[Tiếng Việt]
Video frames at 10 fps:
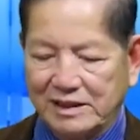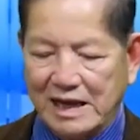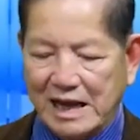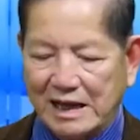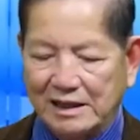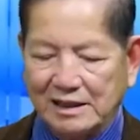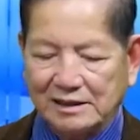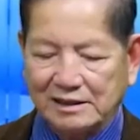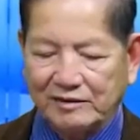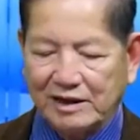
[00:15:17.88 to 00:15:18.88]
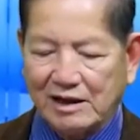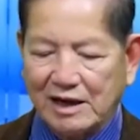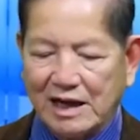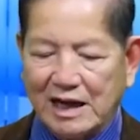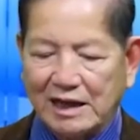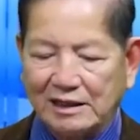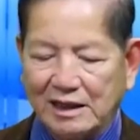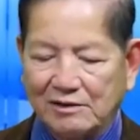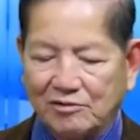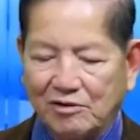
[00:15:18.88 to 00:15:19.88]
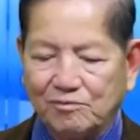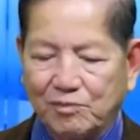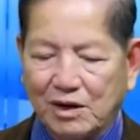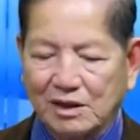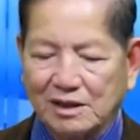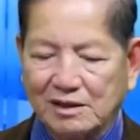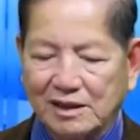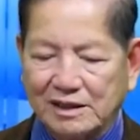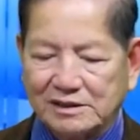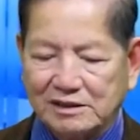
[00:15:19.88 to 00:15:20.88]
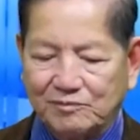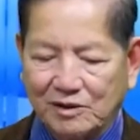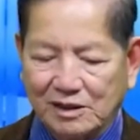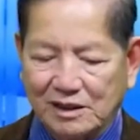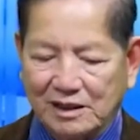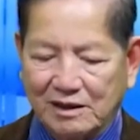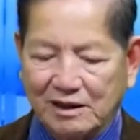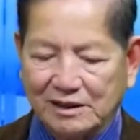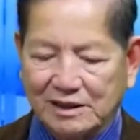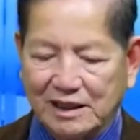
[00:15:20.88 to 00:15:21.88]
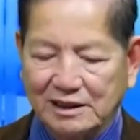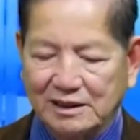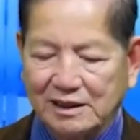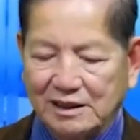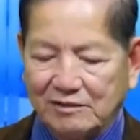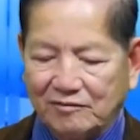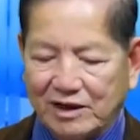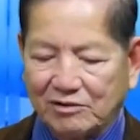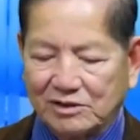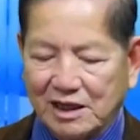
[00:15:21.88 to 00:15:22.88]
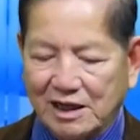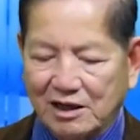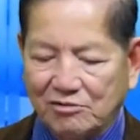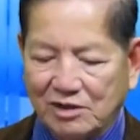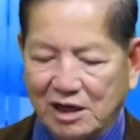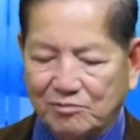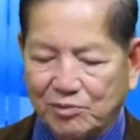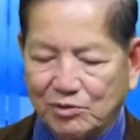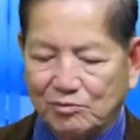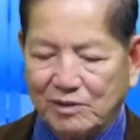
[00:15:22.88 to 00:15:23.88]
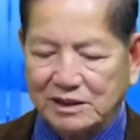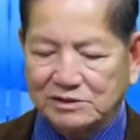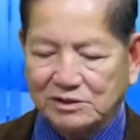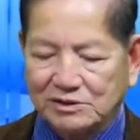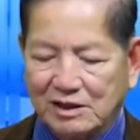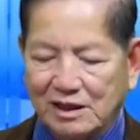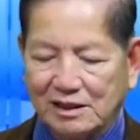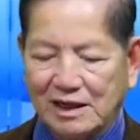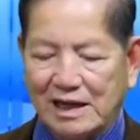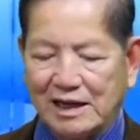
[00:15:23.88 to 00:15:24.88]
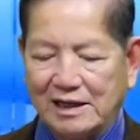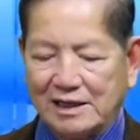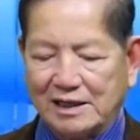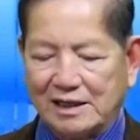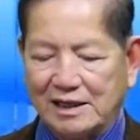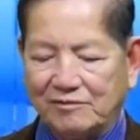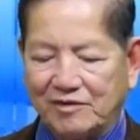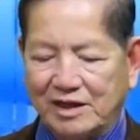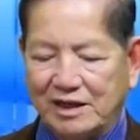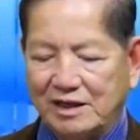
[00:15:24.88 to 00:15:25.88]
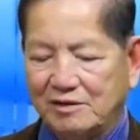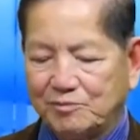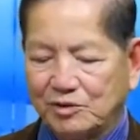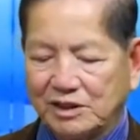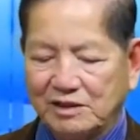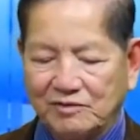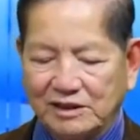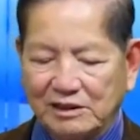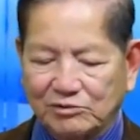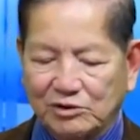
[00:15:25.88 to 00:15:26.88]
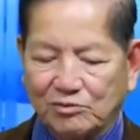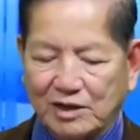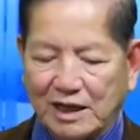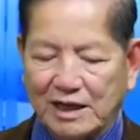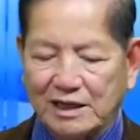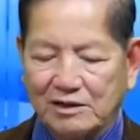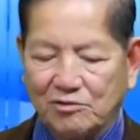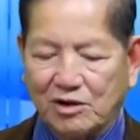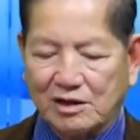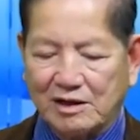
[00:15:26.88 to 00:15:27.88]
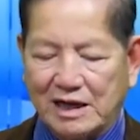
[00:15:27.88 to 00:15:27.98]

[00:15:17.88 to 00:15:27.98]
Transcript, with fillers: Nga. Thế vậy đó là lời của ông Falkland, là nghị sĩ Falkland đã nói như thế. Và đồng thời ông Blumenthal nói rằng là vì Putin vẫn tiếp tục cái cuộc